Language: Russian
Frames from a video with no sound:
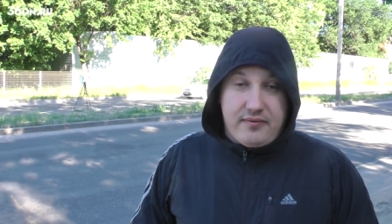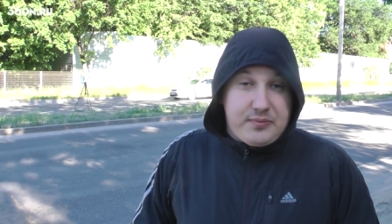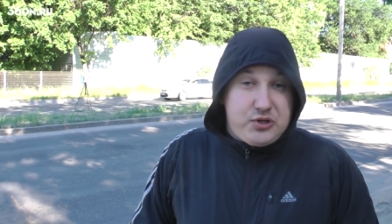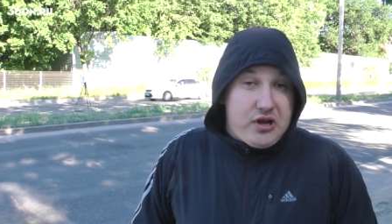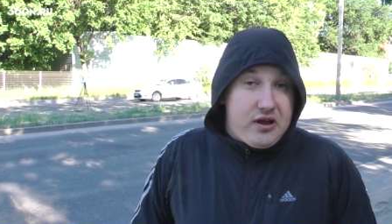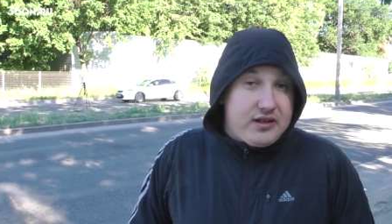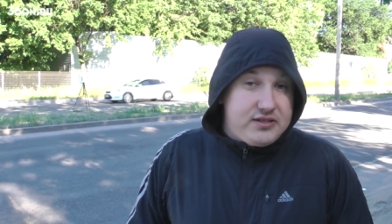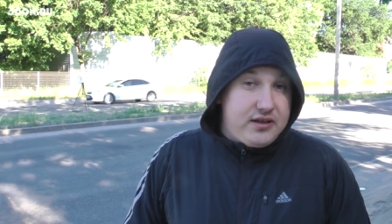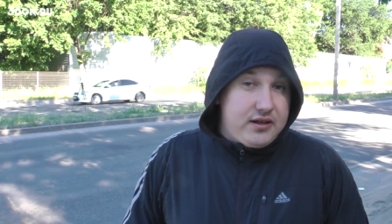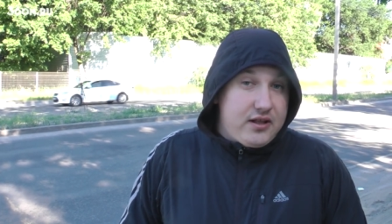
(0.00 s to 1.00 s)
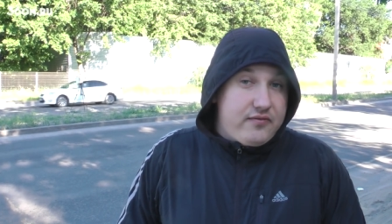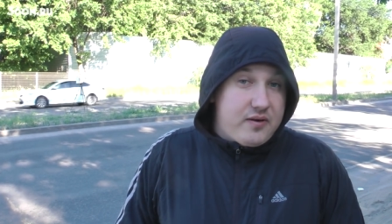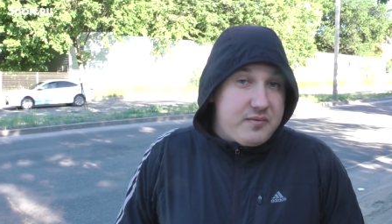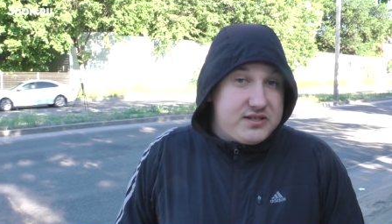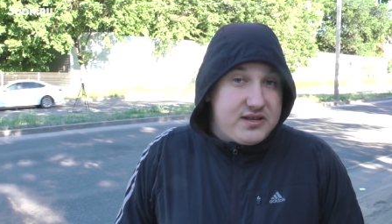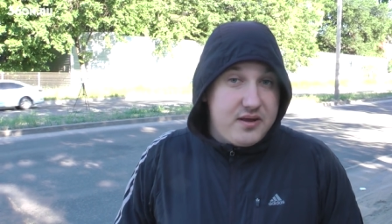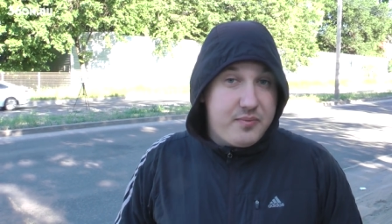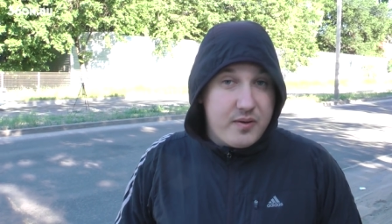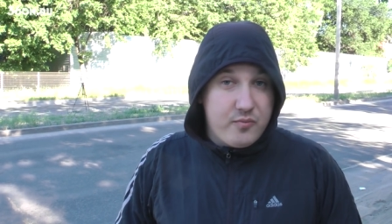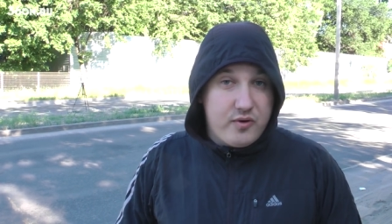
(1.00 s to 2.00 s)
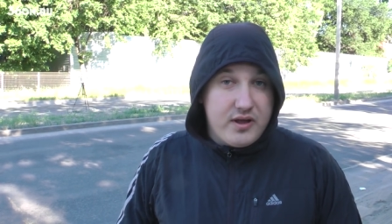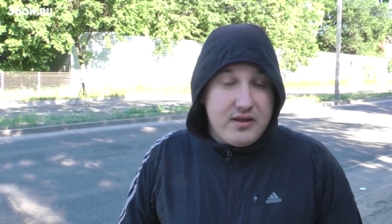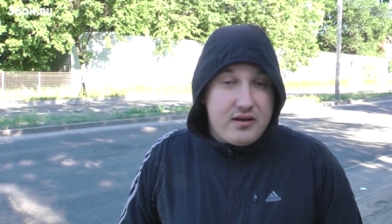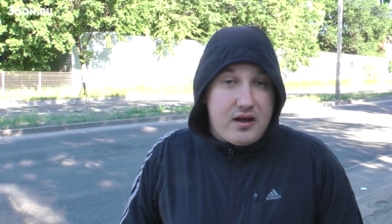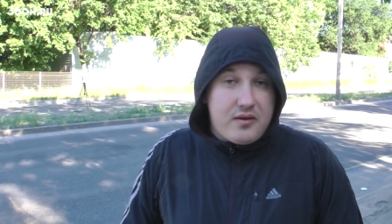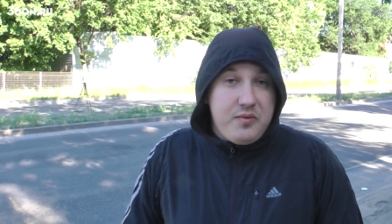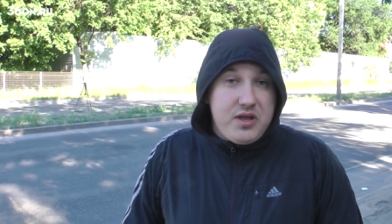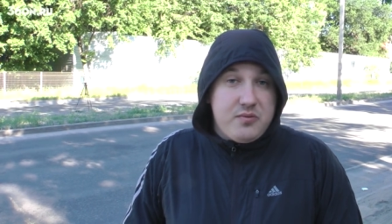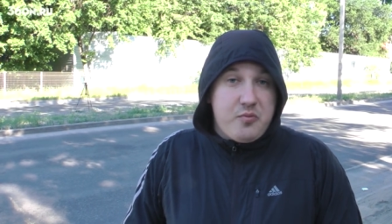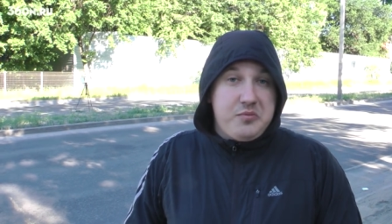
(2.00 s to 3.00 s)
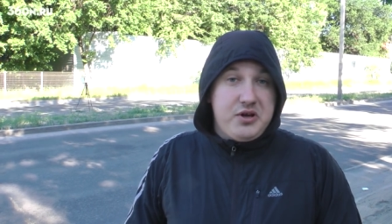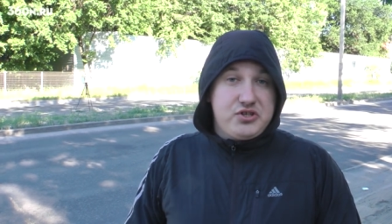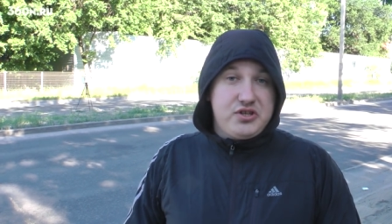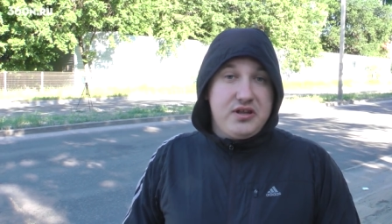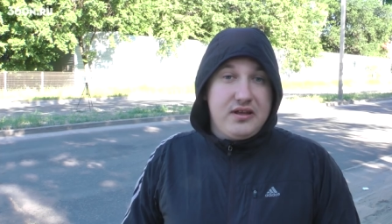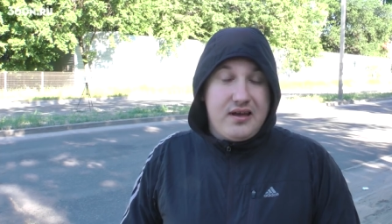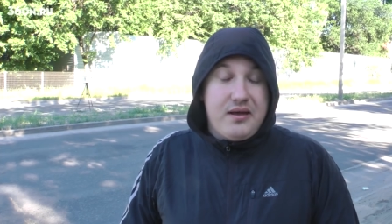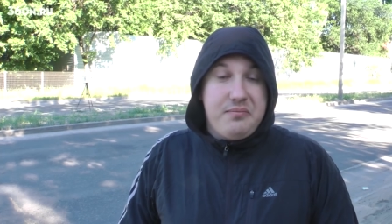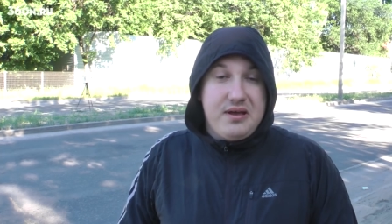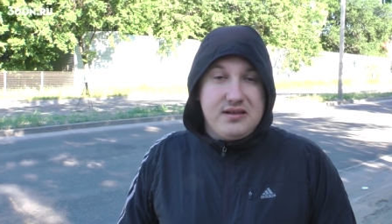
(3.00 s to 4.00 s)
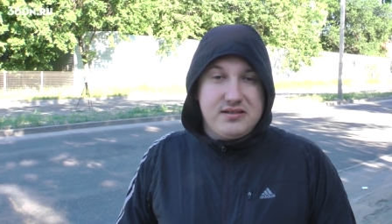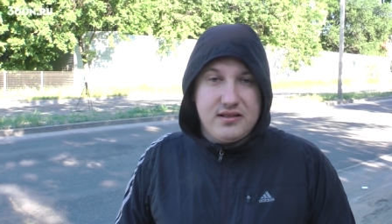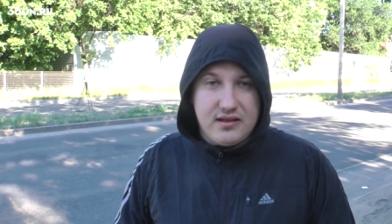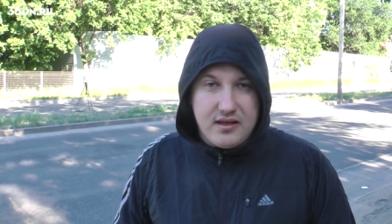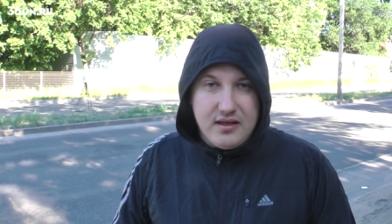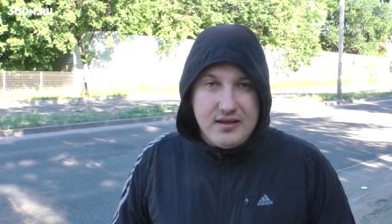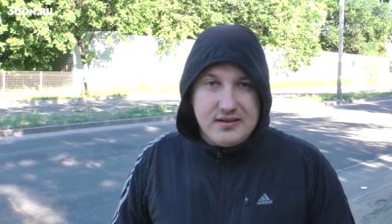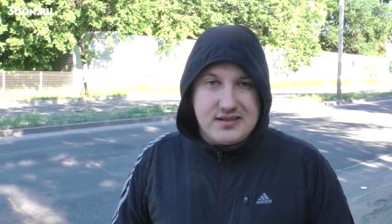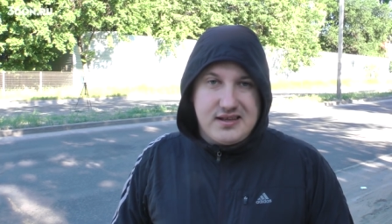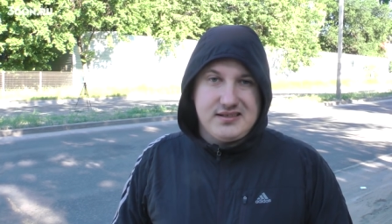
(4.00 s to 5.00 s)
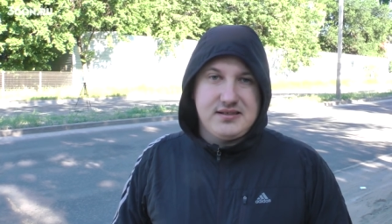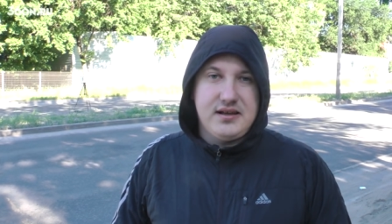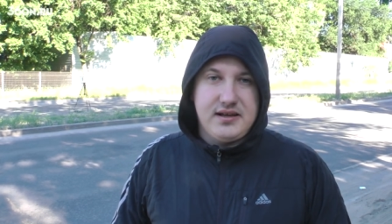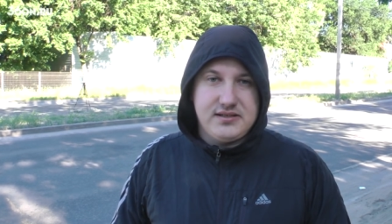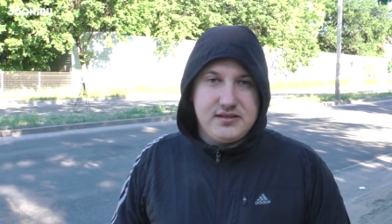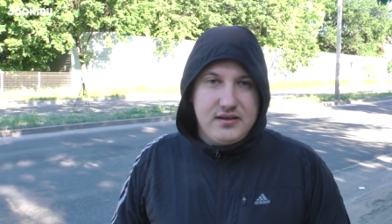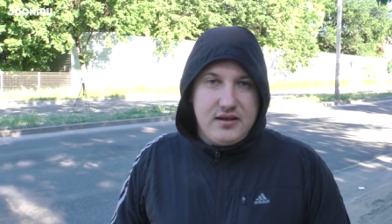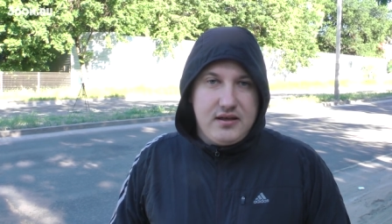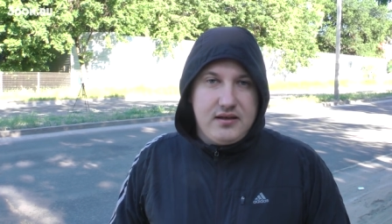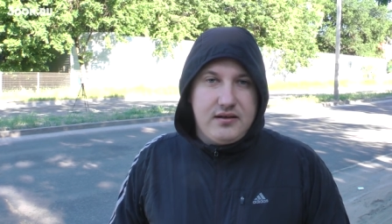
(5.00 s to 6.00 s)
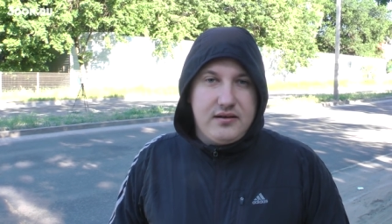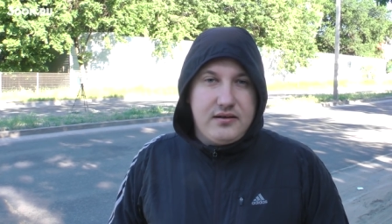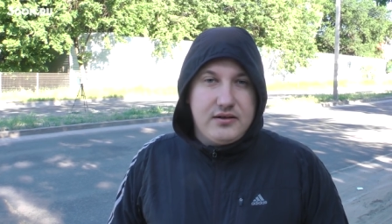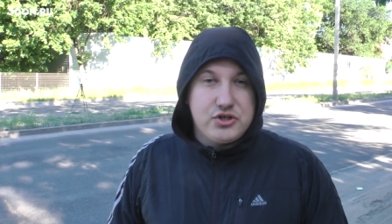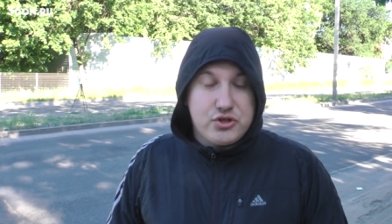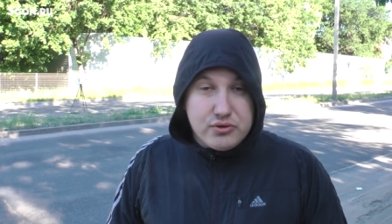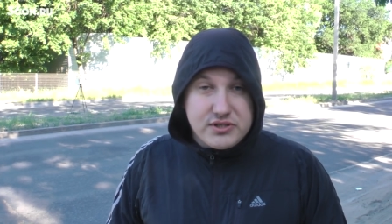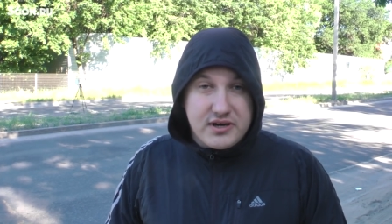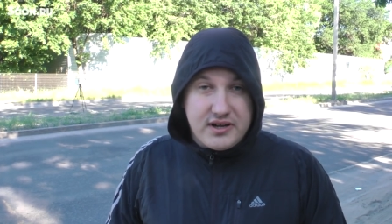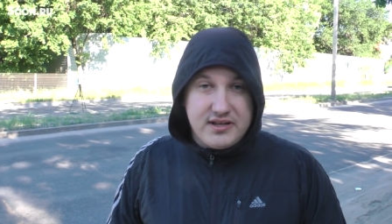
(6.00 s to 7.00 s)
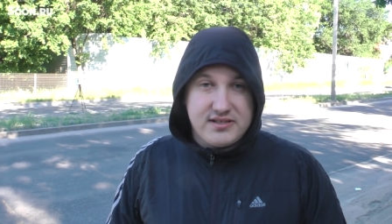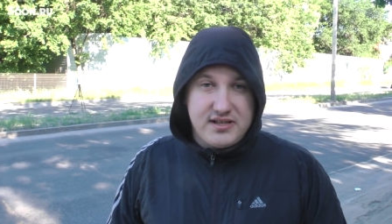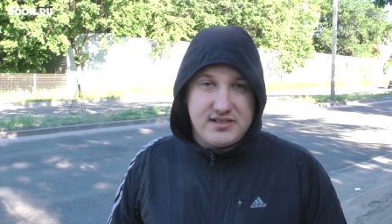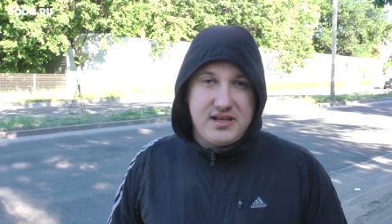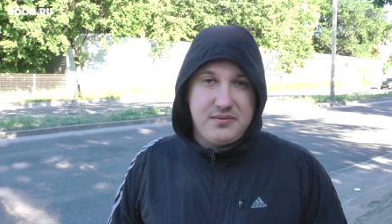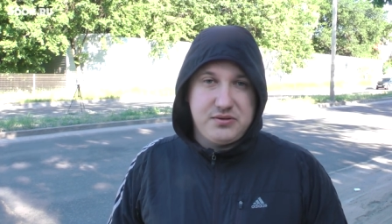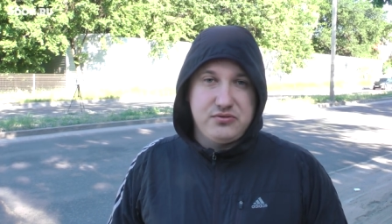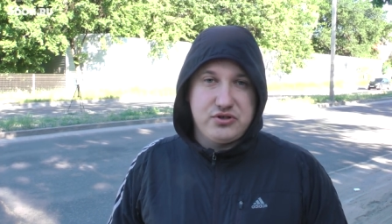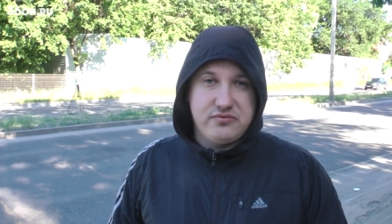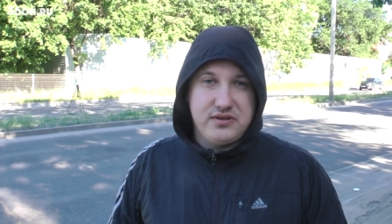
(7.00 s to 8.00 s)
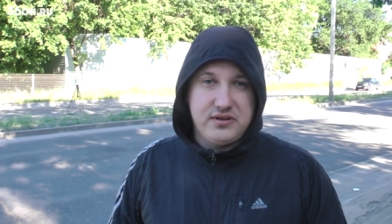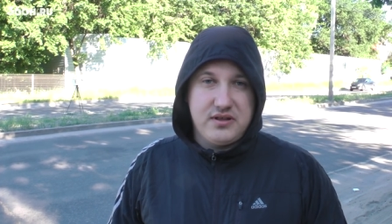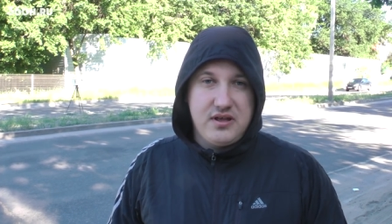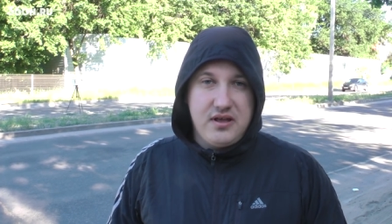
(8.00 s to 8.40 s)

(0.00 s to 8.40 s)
Вообще какая-то секретная информация, я не пойму. Они как минимум должны, обязаны сказать, э, что за организация обслуживает,